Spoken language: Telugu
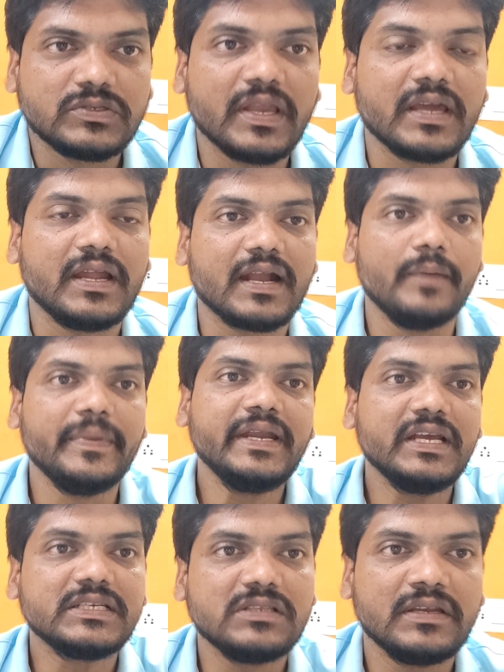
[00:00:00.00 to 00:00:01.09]
సో ఇంకా నా కమింగ్
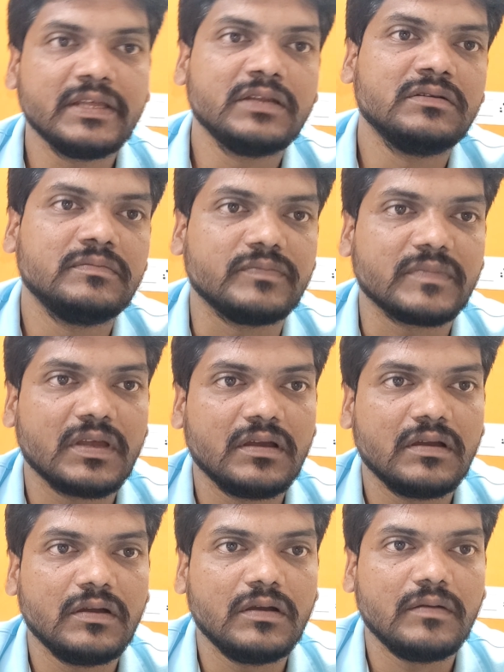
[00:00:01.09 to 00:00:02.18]
డేస్లో నేను
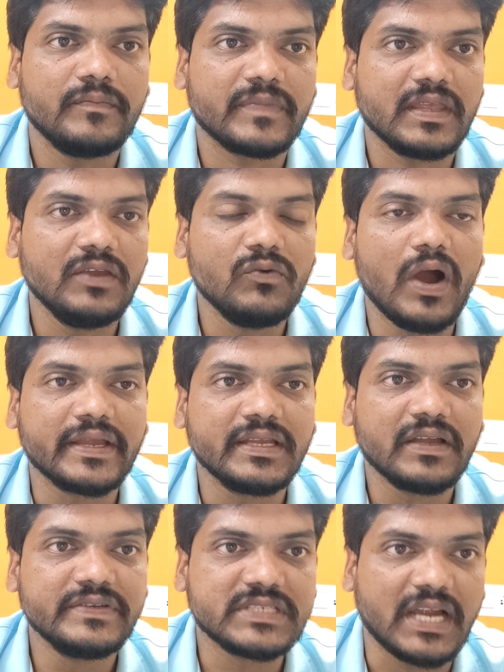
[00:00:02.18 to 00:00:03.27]
ఈ
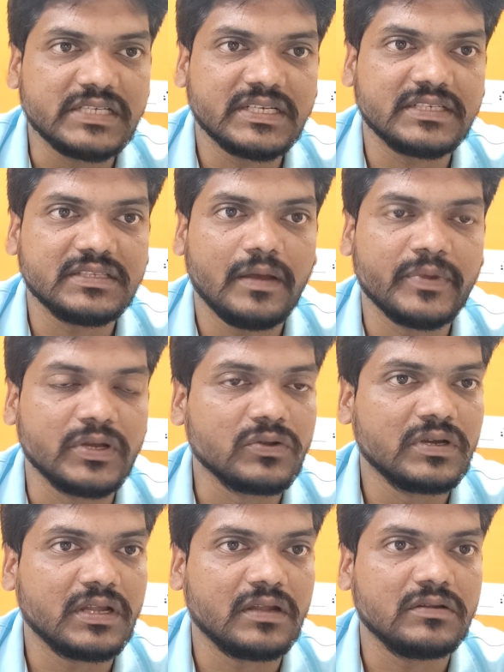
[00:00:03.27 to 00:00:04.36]
వాకింగ్ అవి స్టార్ట్ చేద్దాం
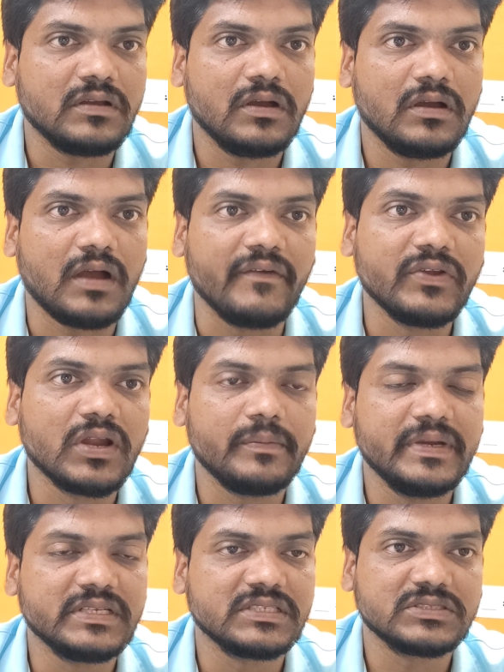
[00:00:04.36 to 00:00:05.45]
అనుకుంటున్నాను అవి కూడా
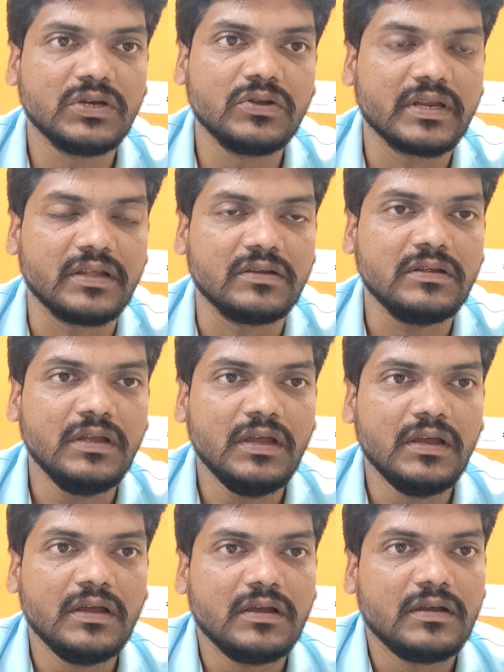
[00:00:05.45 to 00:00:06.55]
అప్డేట్స్ ఇస్తూ ఉంటాను
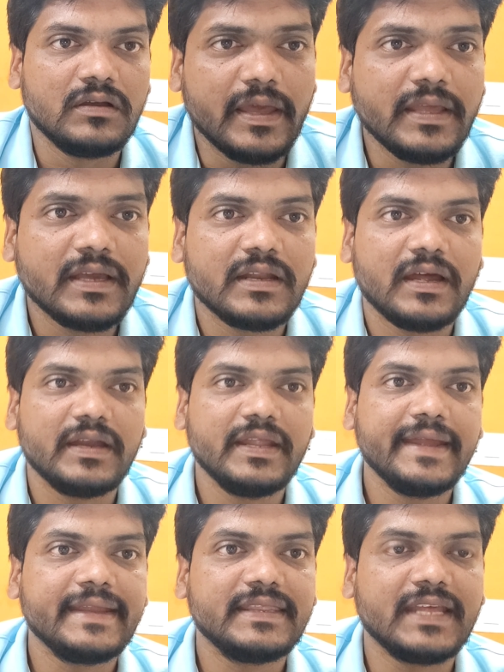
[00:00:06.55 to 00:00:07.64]
ఇంకా నా
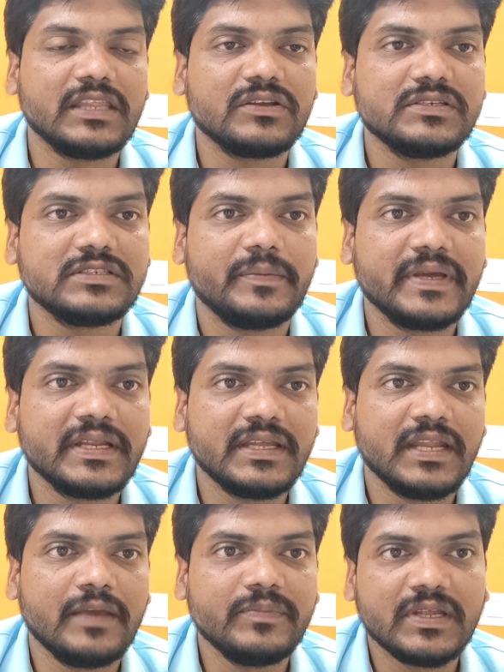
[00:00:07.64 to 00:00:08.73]
డే టెన్త్కి వచ్చేప్పటికి
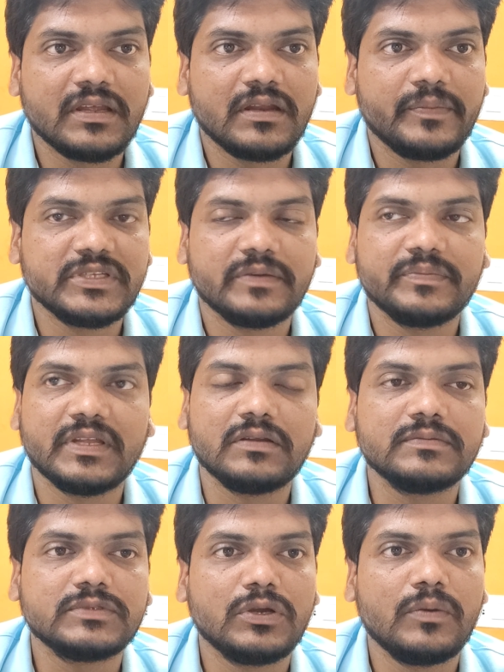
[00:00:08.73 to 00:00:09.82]
నేను ఏం తిన్నాను ఇప్పుడు చెప్తాను
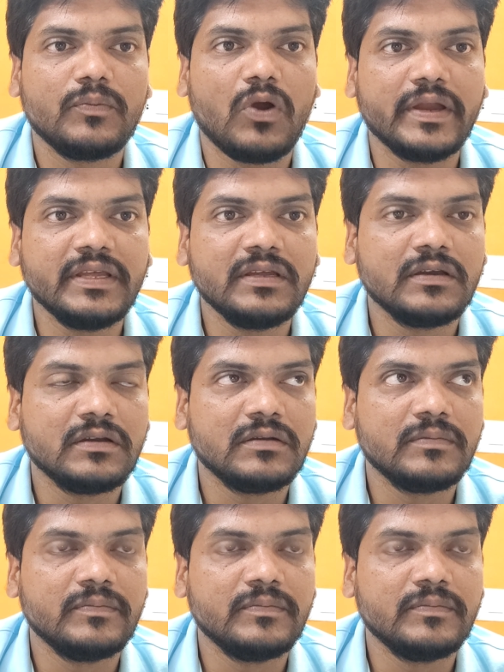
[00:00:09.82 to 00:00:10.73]
సో మార్నింగ్